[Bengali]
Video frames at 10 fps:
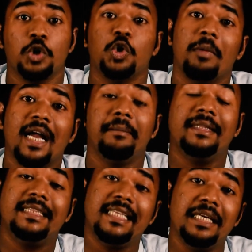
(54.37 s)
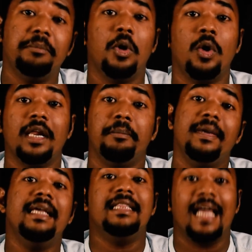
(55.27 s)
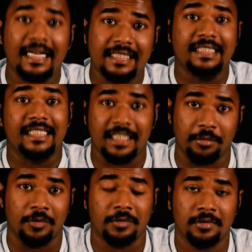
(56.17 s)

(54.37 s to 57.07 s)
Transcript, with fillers: তোমাকে আমি তিন পোহরের বিল দেখাতে নিয়ে যাবো